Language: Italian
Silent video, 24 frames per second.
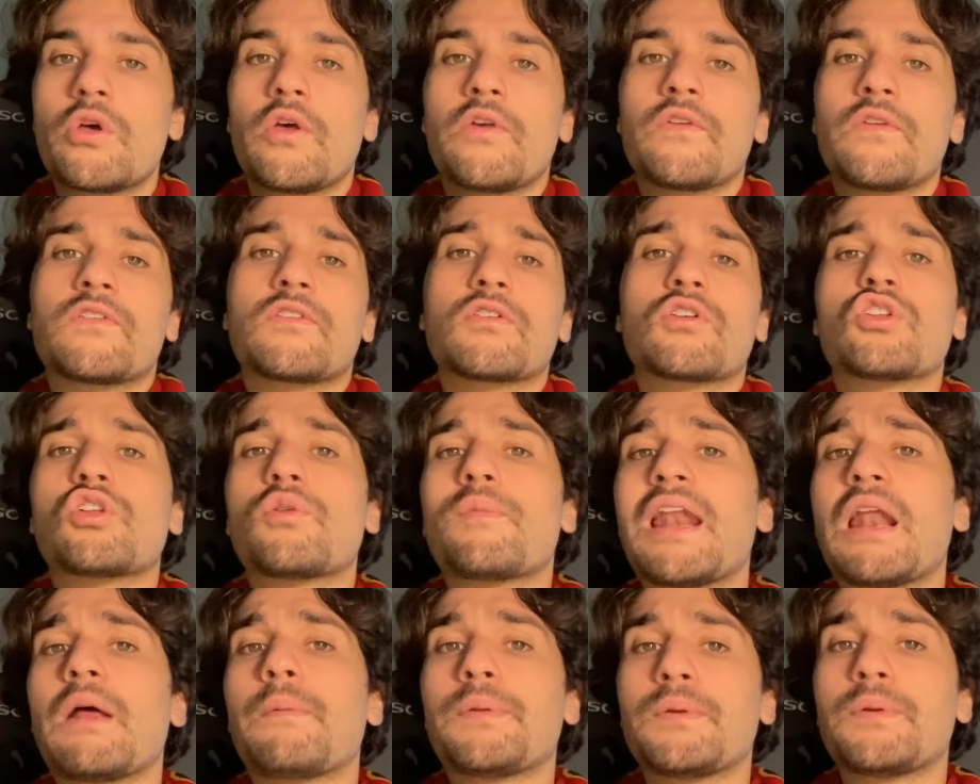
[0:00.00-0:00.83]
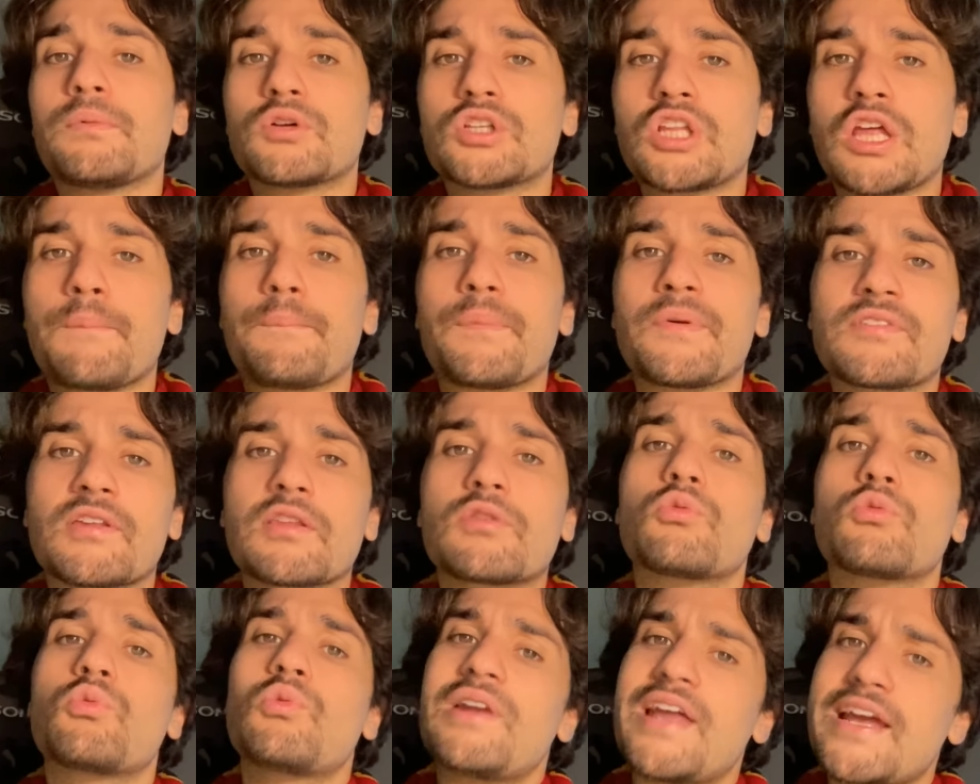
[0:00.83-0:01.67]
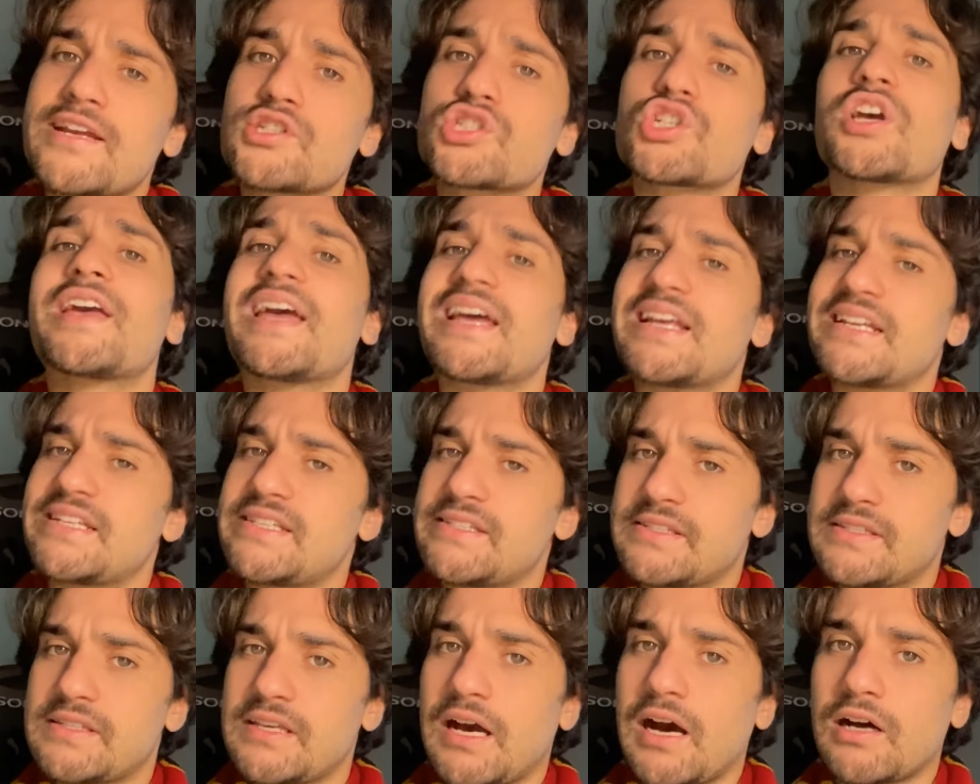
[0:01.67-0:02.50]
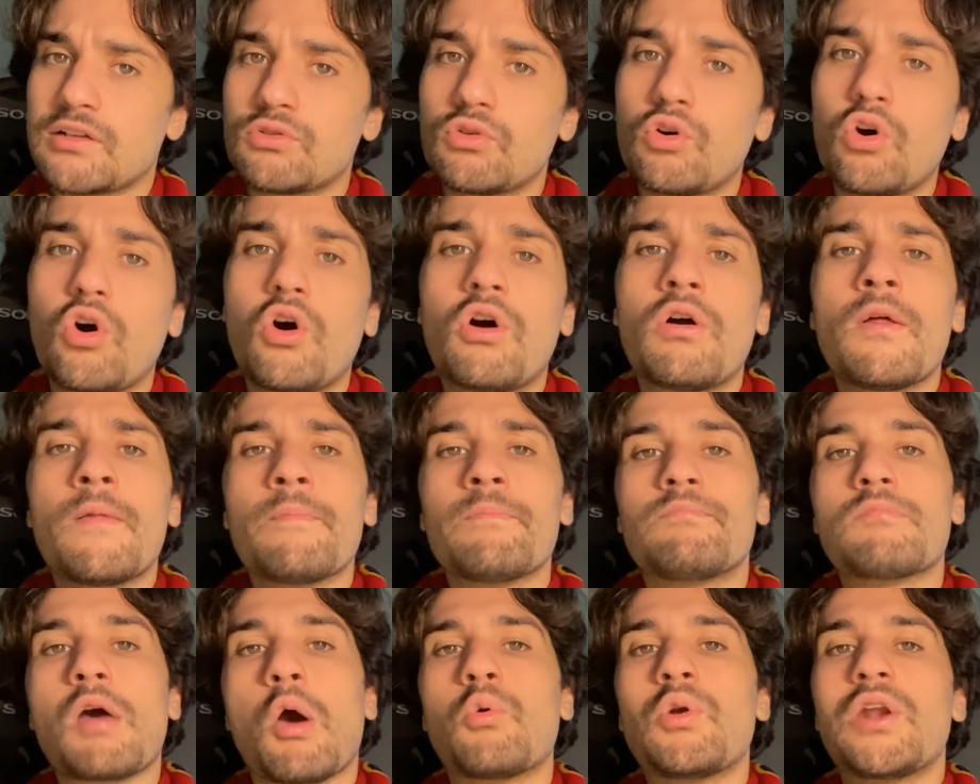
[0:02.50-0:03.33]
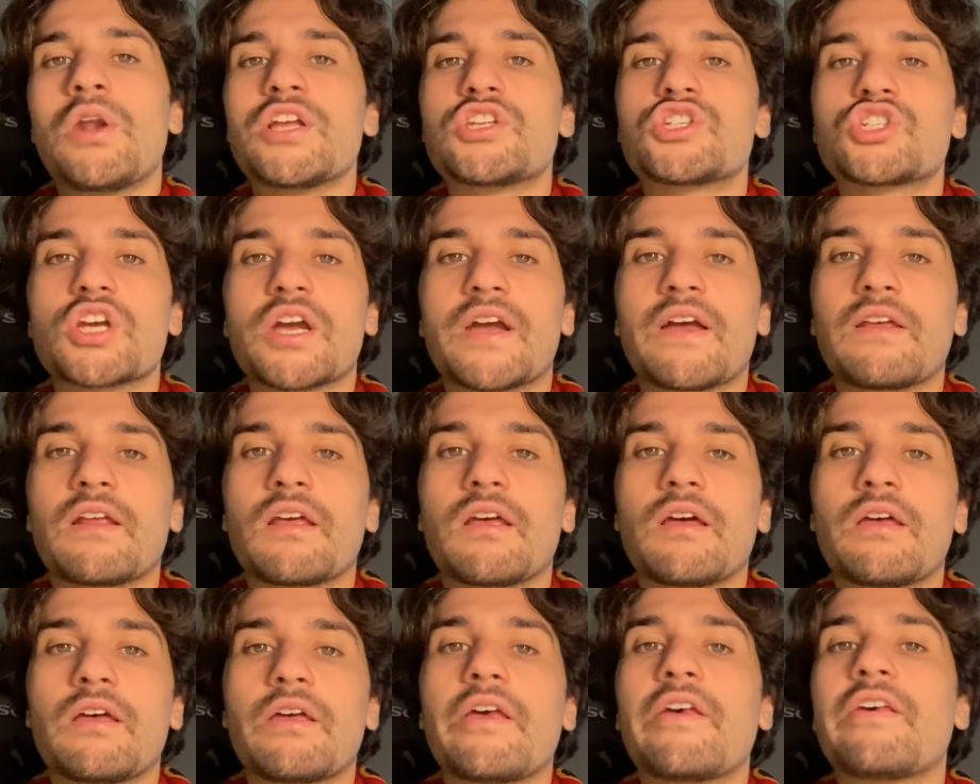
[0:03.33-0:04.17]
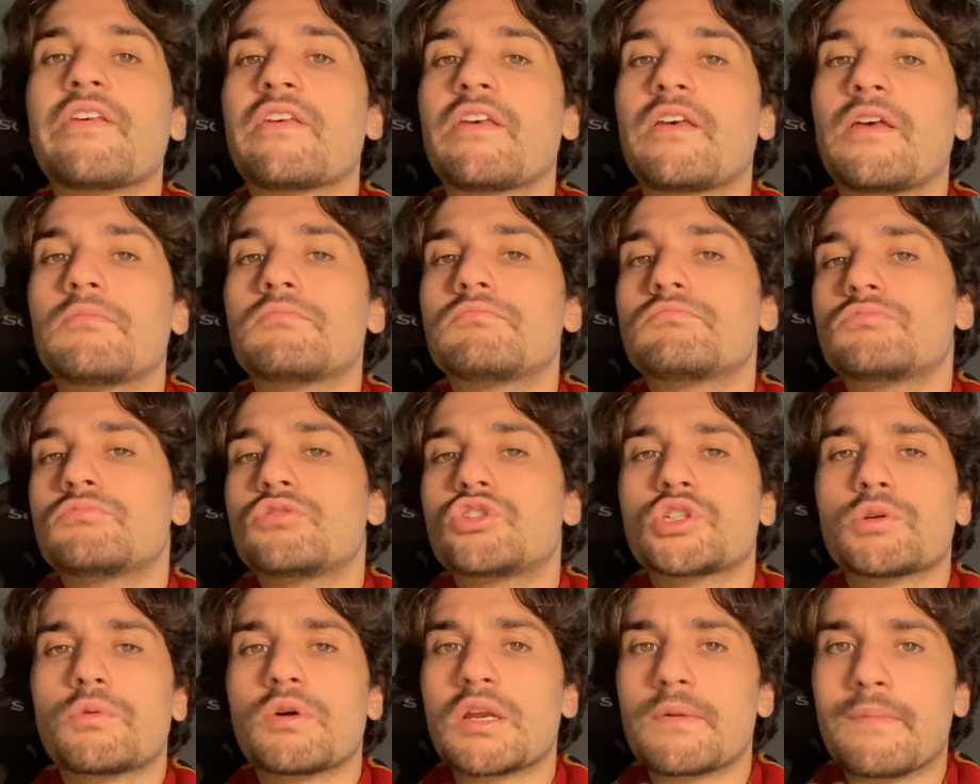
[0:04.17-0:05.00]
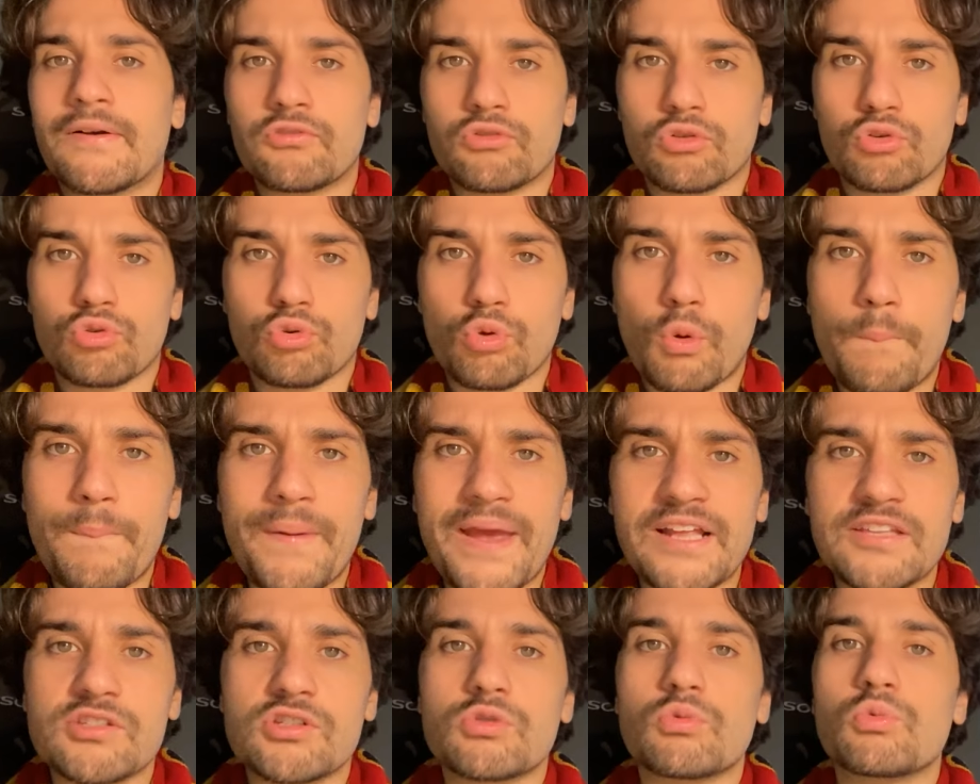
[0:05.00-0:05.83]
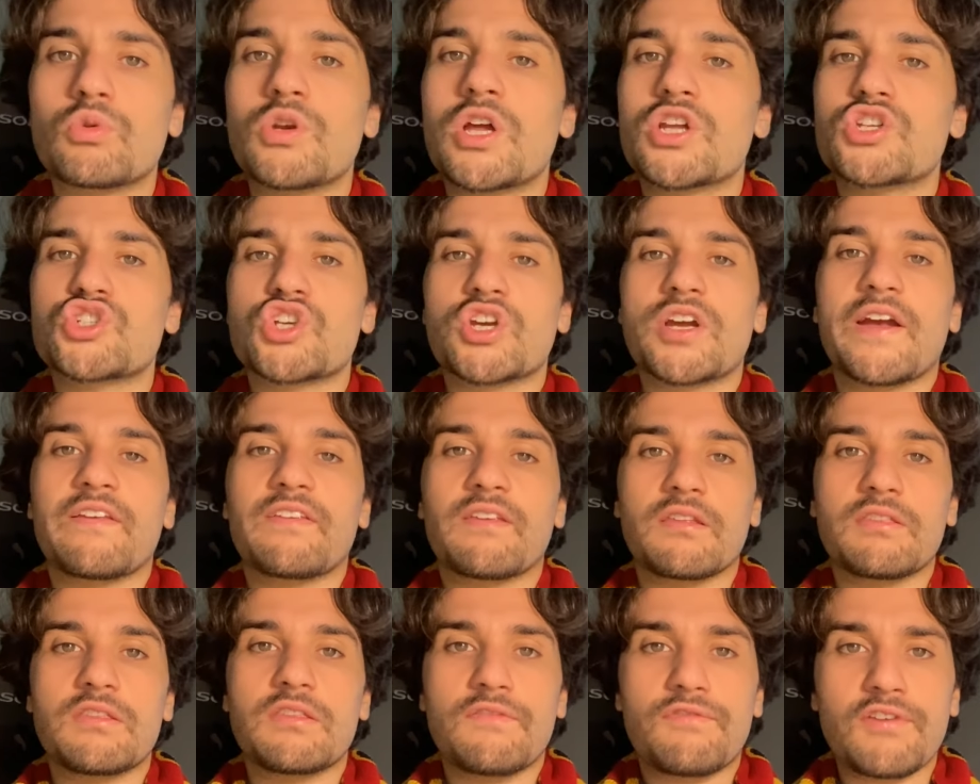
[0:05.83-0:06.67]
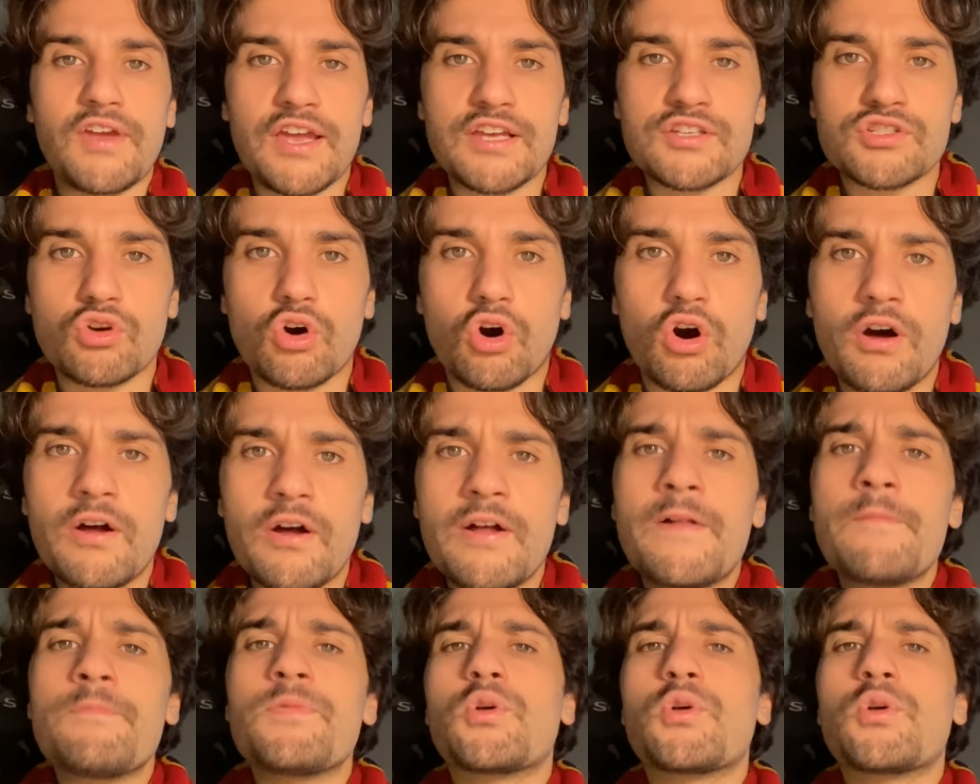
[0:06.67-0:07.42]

Secondo me nel primo tempo è stato un Lecce che ha rischiato, ma un Lecce che è, ehm, diciamo, è rimasto sul pezzo, un Lecce che si è difeso,